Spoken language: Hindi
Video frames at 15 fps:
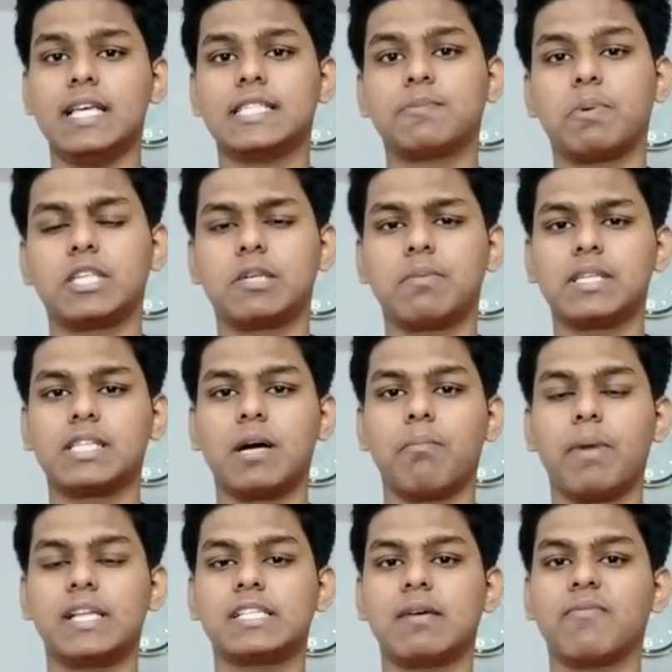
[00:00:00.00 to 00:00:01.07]
स्पेसिफिक
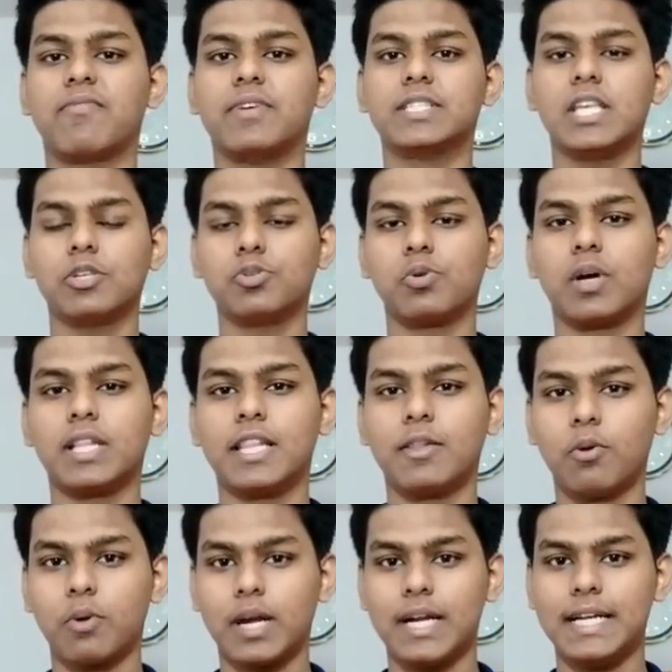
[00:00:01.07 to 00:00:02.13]
कंपेरिजन हम फिर से शुरू करते हैं
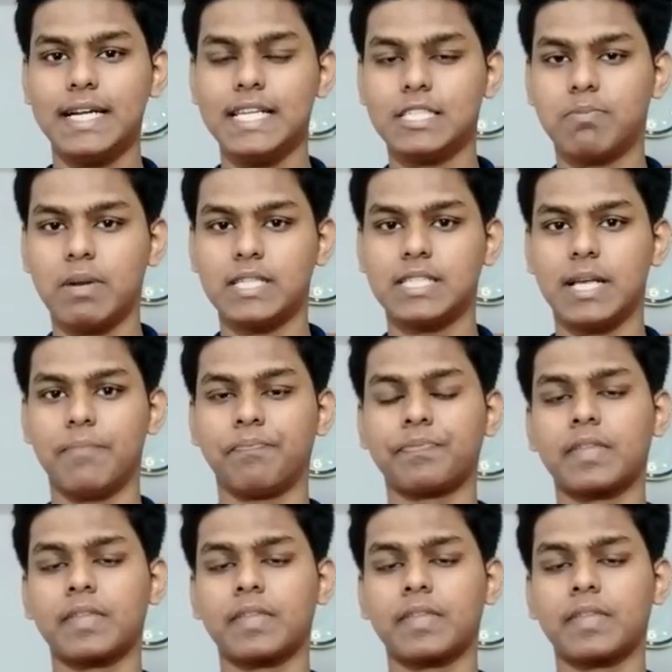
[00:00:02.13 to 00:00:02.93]
दोनों के डिस्प्ले से